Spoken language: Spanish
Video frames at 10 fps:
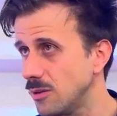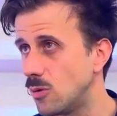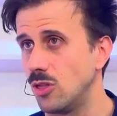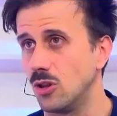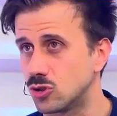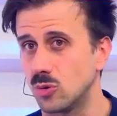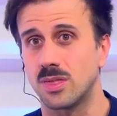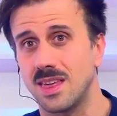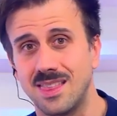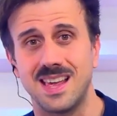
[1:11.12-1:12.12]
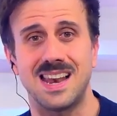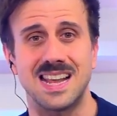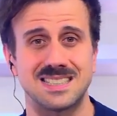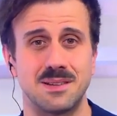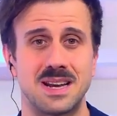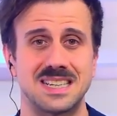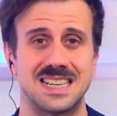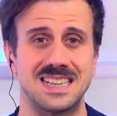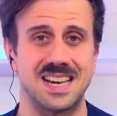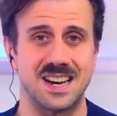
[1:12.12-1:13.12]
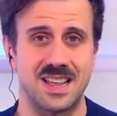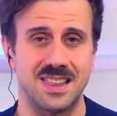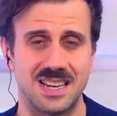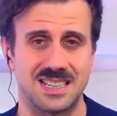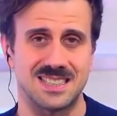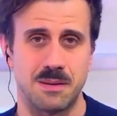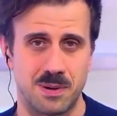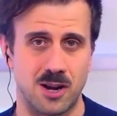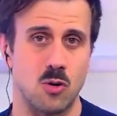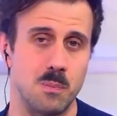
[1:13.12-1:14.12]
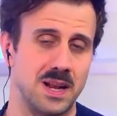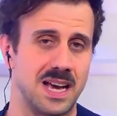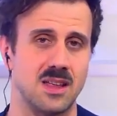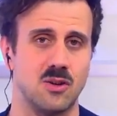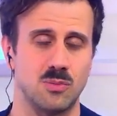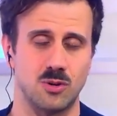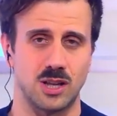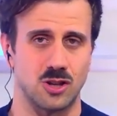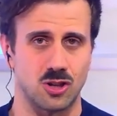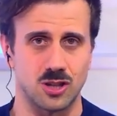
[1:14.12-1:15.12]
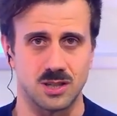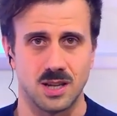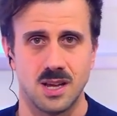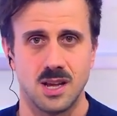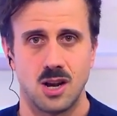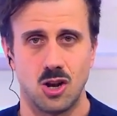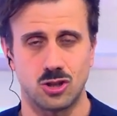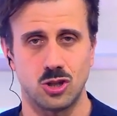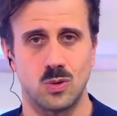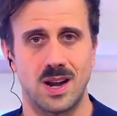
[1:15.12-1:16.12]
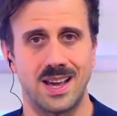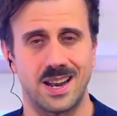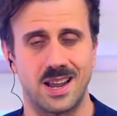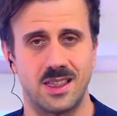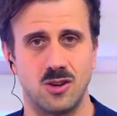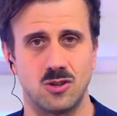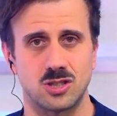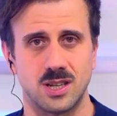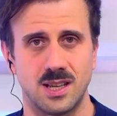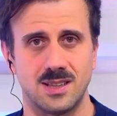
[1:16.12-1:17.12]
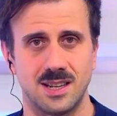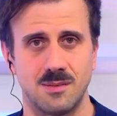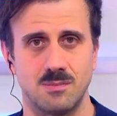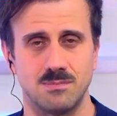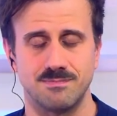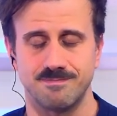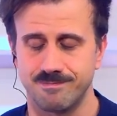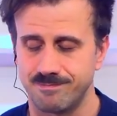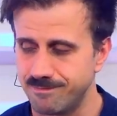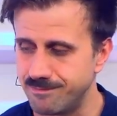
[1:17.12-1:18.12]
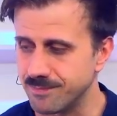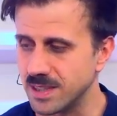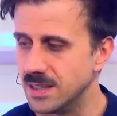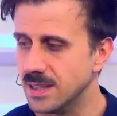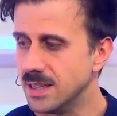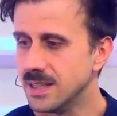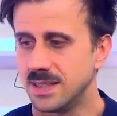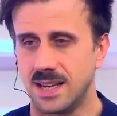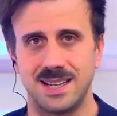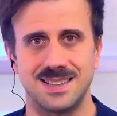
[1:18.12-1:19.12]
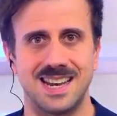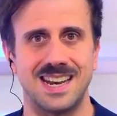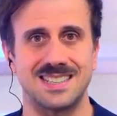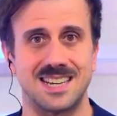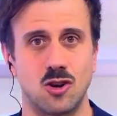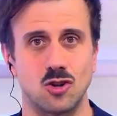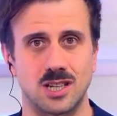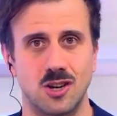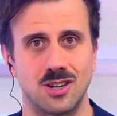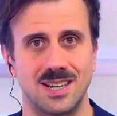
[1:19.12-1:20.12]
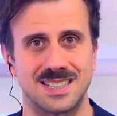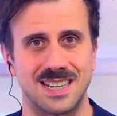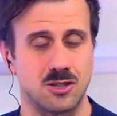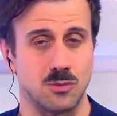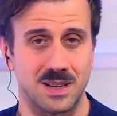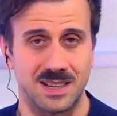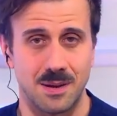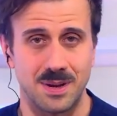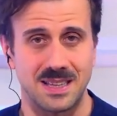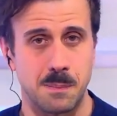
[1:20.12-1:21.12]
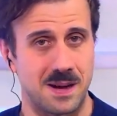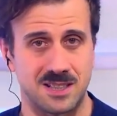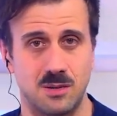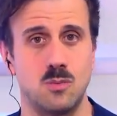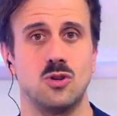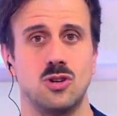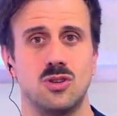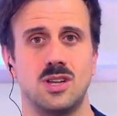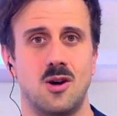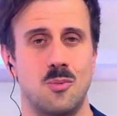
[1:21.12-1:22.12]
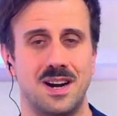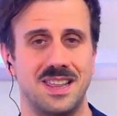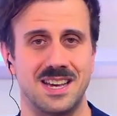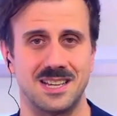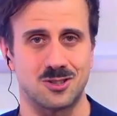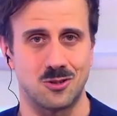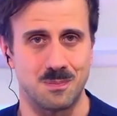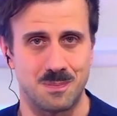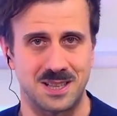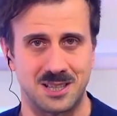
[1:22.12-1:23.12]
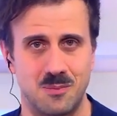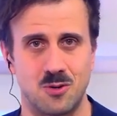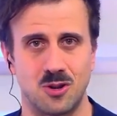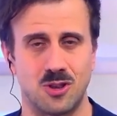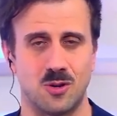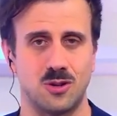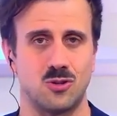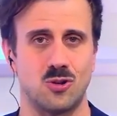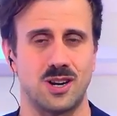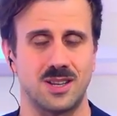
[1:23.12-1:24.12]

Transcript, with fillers: cuando sucede la Semana Santa granadina siempre es complicado, ¿no? Porque todos los titulares granadinos eh, tienen, tienen, esa cosa, ¿no? Que, esa, que son prácticamente patrimonio de la humanidad, son patrimonio de nuestro